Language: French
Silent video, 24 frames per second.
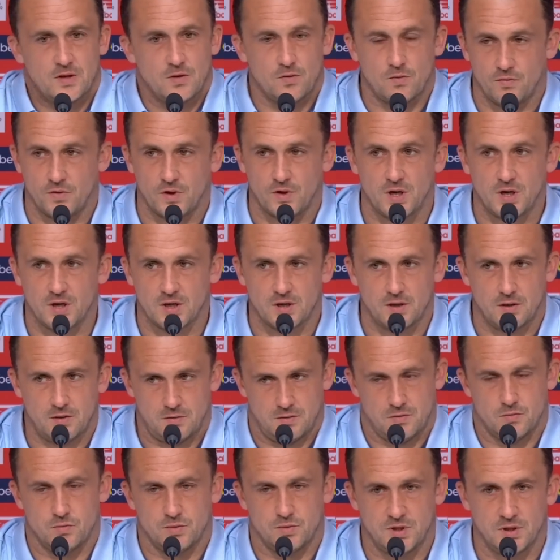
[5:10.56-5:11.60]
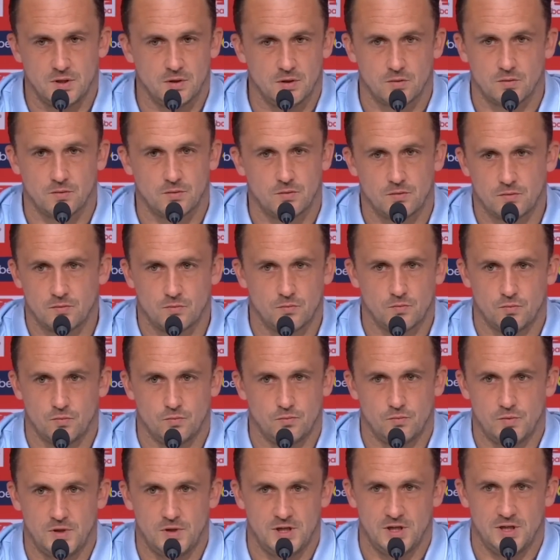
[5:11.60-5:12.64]
on verra. Écoutez,
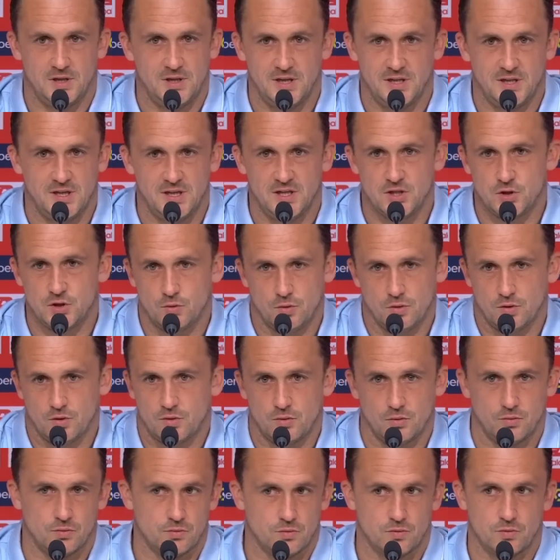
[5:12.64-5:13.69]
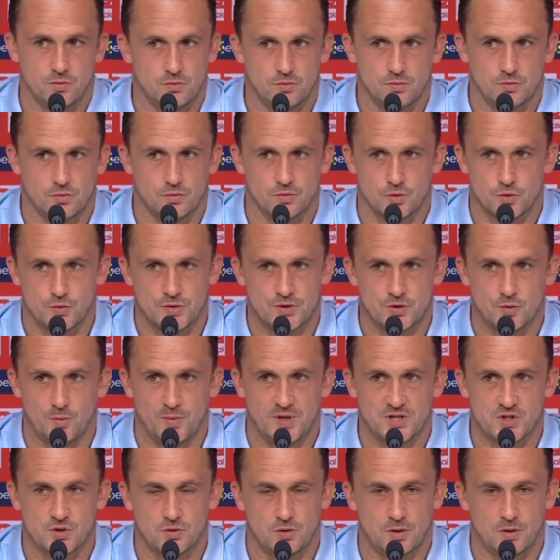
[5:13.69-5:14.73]
les, joueurs qui ont, qui ont, joué ce
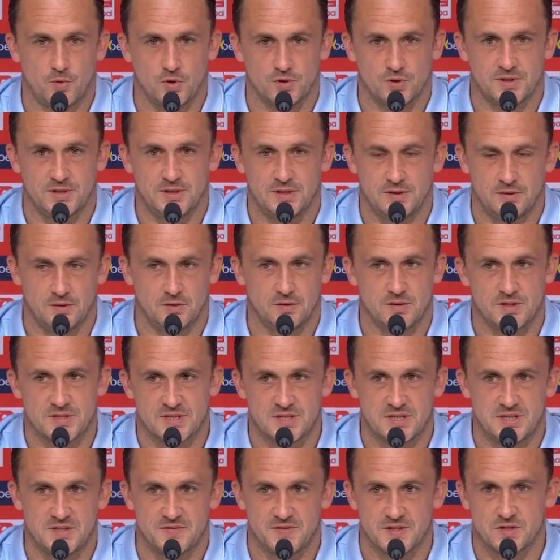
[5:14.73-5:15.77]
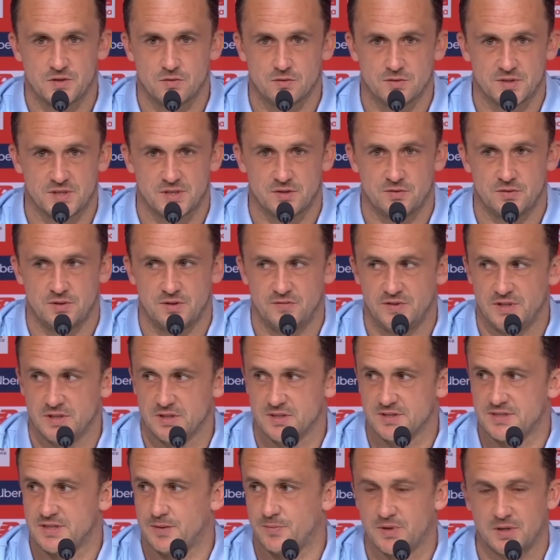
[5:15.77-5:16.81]
match ont apporté satisfaction, c'est une
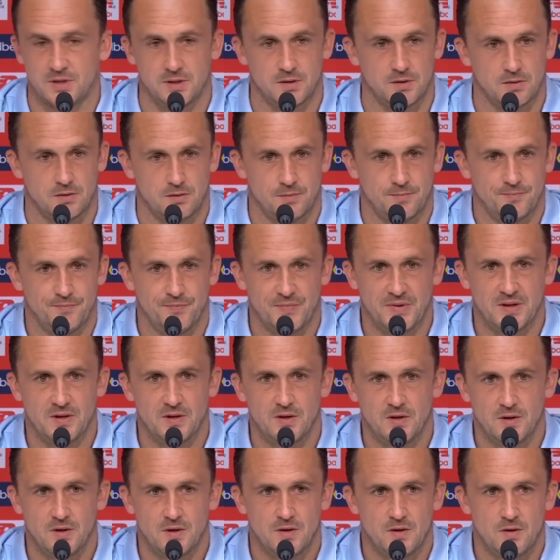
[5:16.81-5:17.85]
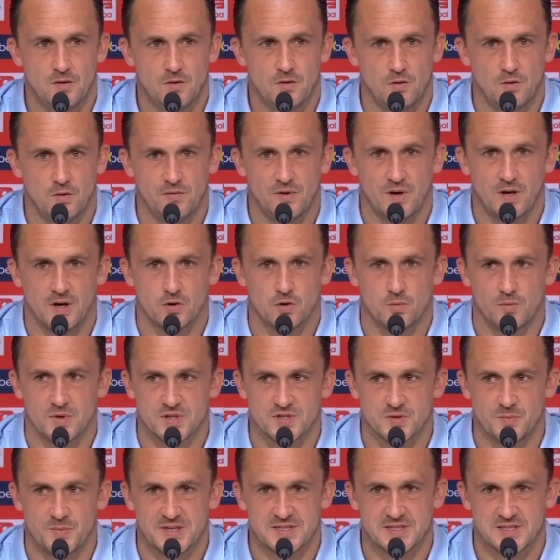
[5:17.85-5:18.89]
évidence. Après, on verra comment
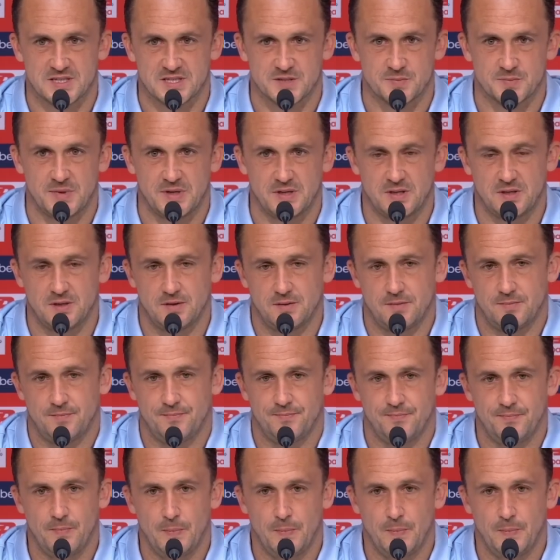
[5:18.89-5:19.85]
se passe la semaine.